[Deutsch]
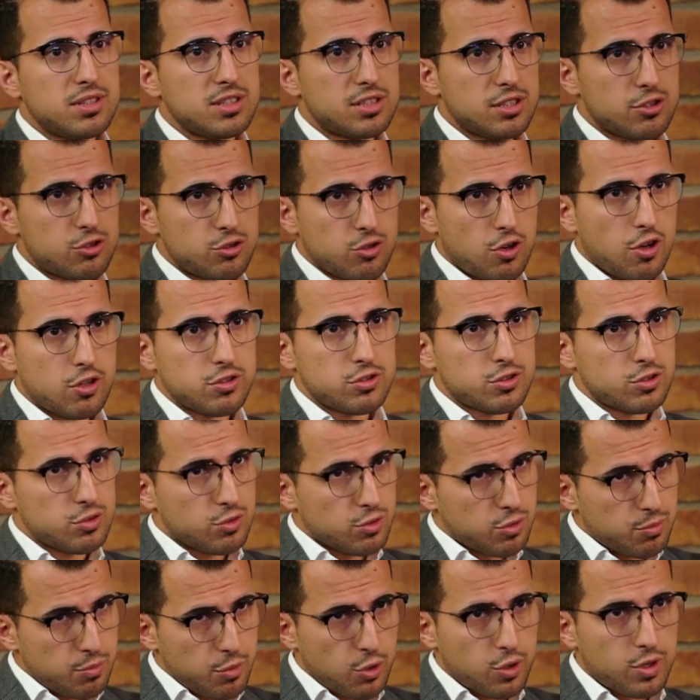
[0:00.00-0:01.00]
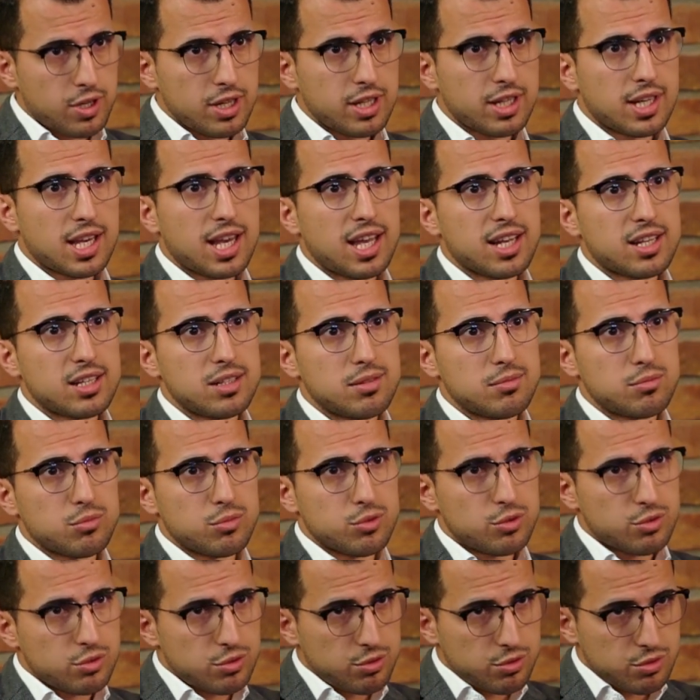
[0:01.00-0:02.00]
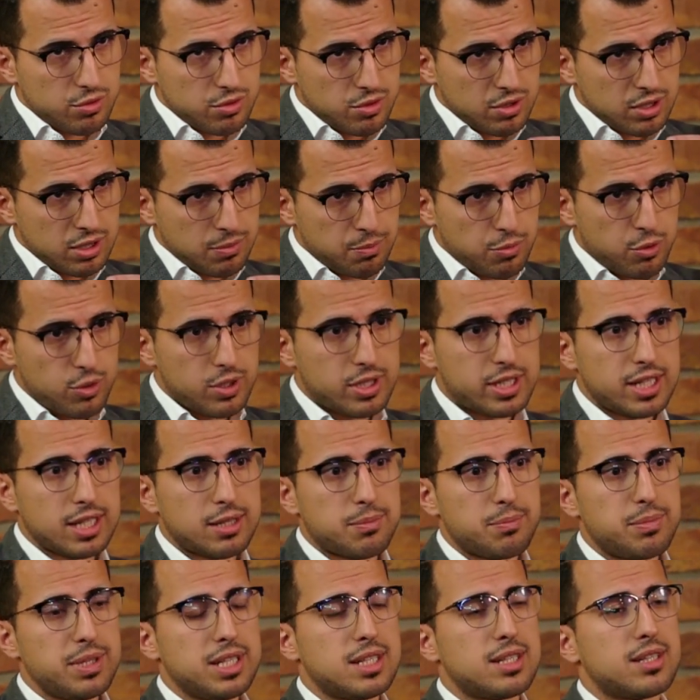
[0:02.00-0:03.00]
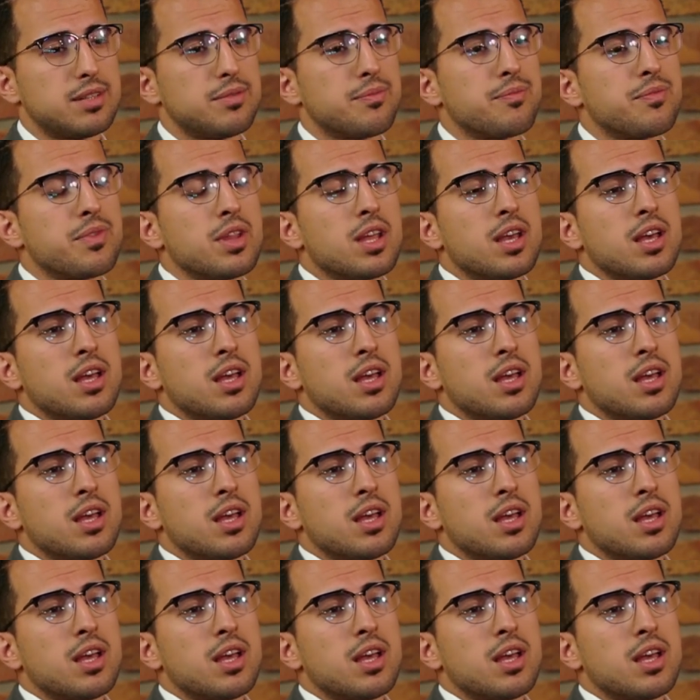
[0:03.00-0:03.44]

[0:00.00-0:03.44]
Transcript: diese Chancen und Möglichkeiten muss die Politik bieten.